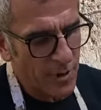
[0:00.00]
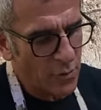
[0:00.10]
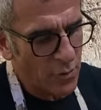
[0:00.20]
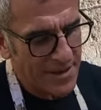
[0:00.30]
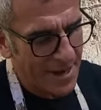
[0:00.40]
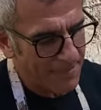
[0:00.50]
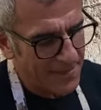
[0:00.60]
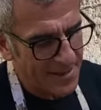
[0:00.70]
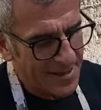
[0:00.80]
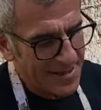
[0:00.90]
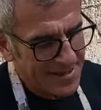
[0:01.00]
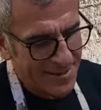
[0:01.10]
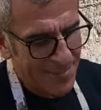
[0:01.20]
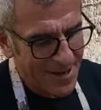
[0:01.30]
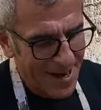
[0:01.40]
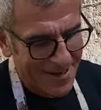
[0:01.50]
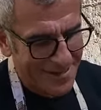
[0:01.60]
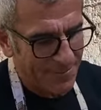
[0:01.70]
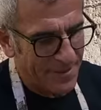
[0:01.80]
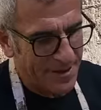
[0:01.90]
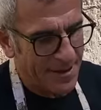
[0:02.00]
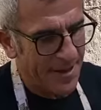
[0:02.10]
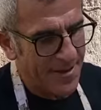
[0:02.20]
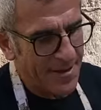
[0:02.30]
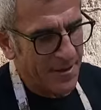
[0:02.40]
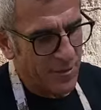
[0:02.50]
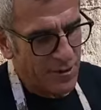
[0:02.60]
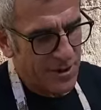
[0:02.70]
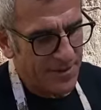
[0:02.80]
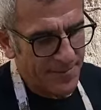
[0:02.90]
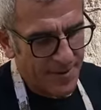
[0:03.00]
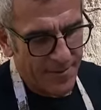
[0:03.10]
in due tempi separati perché così